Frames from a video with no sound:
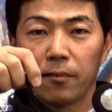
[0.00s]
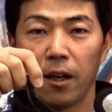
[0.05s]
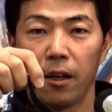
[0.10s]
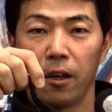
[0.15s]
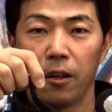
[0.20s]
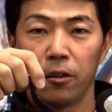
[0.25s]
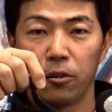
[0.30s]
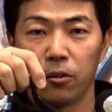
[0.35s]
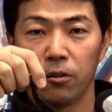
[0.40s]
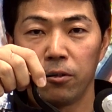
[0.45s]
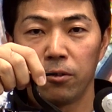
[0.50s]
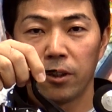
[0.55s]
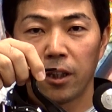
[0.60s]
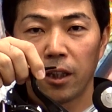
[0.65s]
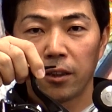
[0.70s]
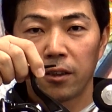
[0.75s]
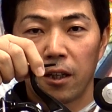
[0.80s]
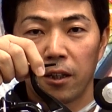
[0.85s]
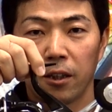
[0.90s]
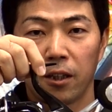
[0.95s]
えー、
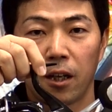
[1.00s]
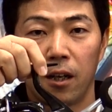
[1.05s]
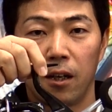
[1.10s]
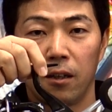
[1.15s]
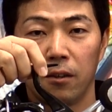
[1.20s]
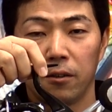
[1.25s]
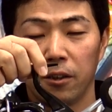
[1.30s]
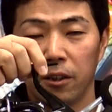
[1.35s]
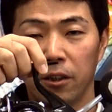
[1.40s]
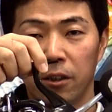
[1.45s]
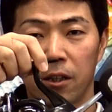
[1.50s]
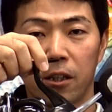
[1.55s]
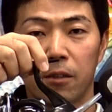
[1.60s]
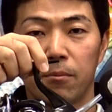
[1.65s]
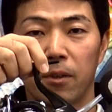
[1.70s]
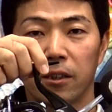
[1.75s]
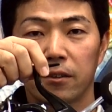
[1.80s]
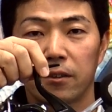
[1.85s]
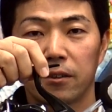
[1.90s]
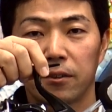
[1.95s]
ニューキャタリラになり
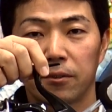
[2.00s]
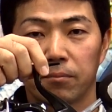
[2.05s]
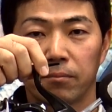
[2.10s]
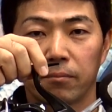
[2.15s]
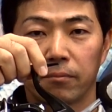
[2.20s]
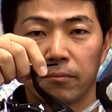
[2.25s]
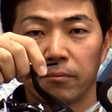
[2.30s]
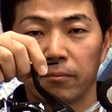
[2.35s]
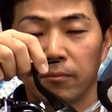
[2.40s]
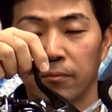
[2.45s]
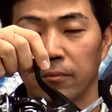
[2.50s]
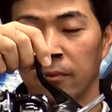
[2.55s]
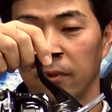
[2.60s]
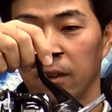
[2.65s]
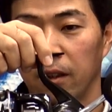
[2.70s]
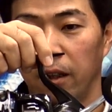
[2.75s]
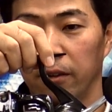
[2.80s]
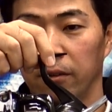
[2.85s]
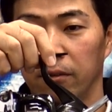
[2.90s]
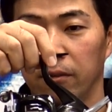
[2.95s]
ます。
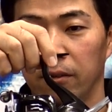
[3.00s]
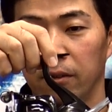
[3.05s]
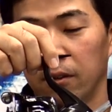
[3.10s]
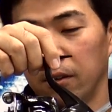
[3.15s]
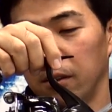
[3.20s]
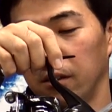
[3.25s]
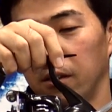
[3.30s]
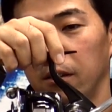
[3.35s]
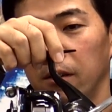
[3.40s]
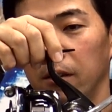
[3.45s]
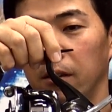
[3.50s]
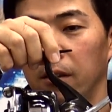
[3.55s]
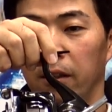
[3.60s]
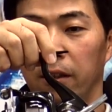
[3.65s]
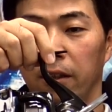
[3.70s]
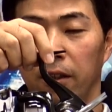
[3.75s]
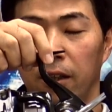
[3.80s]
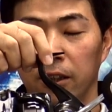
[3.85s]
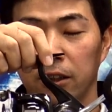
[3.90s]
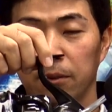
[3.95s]
はい、
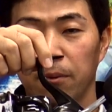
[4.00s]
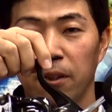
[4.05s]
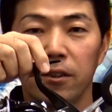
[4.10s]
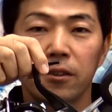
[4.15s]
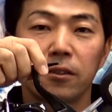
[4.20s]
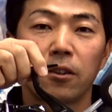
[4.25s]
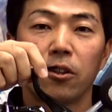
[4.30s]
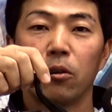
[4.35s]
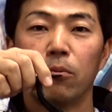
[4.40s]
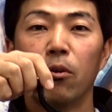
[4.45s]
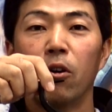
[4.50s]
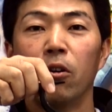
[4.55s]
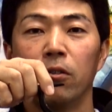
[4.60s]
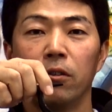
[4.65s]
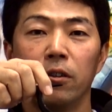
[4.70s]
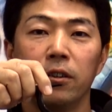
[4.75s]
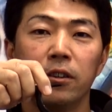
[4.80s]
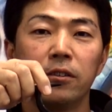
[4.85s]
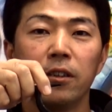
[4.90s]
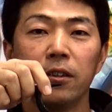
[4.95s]
えー、発売ですけど
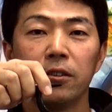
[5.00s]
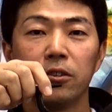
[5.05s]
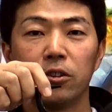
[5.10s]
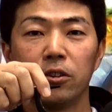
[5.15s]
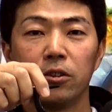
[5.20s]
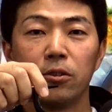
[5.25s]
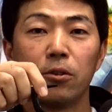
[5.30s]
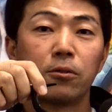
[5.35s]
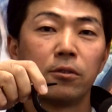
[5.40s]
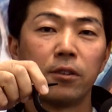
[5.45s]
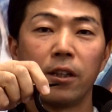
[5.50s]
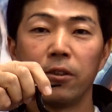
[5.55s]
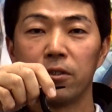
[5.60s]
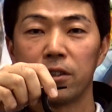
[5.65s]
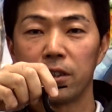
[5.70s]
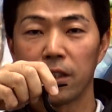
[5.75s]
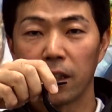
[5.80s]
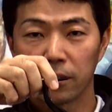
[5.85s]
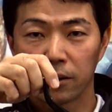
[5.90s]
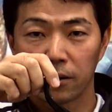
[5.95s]
も、2016年の
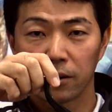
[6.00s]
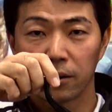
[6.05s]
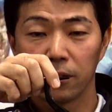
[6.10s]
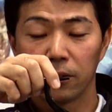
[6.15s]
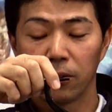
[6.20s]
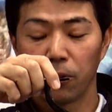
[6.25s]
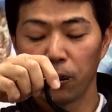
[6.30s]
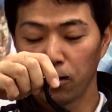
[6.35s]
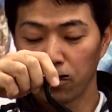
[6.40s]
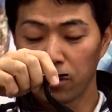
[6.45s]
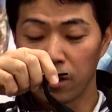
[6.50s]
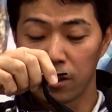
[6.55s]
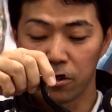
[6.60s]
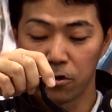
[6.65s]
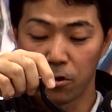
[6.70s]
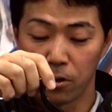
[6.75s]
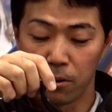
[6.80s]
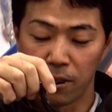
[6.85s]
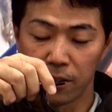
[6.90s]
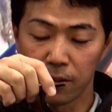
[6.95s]
4月を予定し
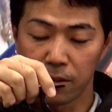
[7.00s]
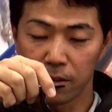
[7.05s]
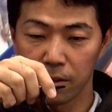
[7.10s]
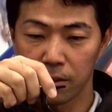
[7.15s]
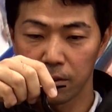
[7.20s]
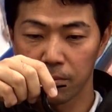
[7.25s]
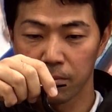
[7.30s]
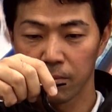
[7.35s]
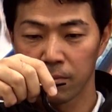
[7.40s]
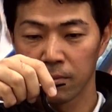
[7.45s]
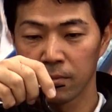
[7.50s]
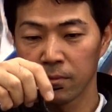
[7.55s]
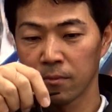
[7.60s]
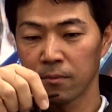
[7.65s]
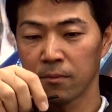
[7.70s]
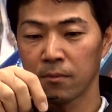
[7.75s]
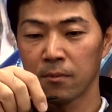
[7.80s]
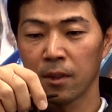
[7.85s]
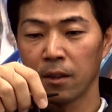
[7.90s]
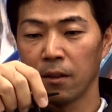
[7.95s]
ております。
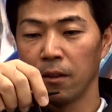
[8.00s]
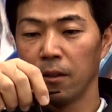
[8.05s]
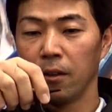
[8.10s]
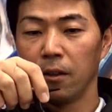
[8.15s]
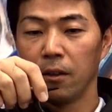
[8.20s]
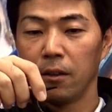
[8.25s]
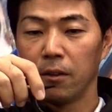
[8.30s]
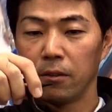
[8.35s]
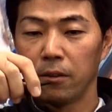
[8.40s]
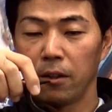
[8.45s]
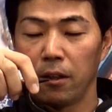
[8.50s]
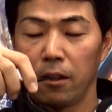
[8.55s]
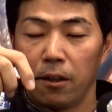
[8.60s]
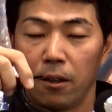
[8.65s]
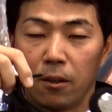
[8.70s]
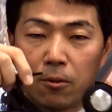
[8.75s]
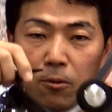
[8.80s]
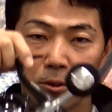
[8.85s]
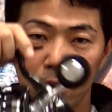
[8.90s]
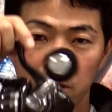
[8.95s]

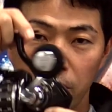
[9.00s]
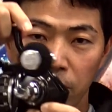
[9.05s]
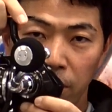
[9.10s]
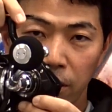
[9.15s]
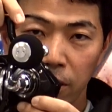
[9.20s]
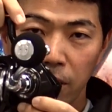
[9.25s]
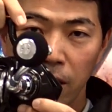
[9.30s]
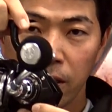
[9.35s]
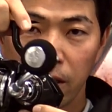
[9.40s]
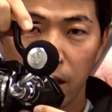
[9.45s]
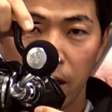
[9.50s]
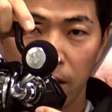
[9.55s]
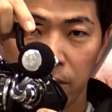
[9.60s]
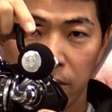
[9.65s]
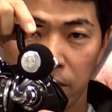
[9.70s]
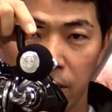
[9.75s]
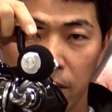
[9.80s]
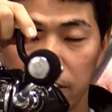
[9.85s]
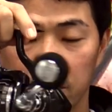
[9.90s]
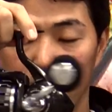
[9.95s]
で、こちらのキャタリナで